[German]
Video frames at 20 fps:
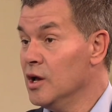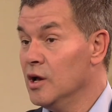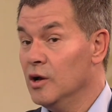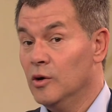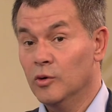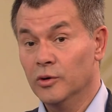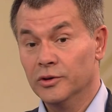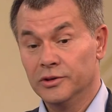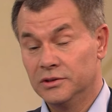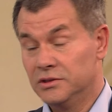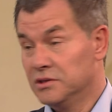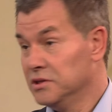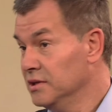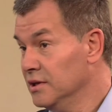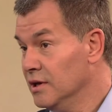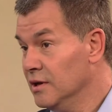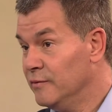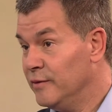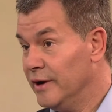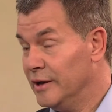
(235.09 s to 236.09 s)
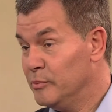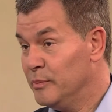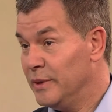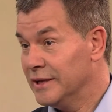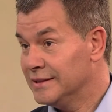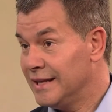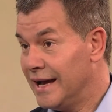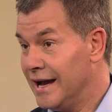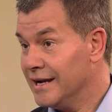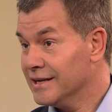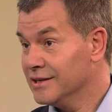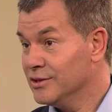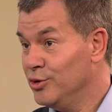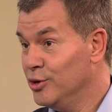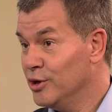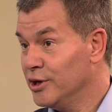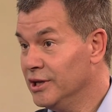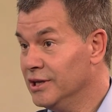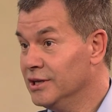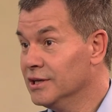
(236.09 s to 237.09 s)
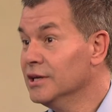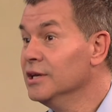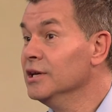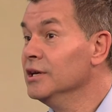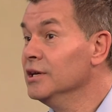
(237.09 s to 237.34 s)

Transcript: Und vor ein paar Tagen höre ich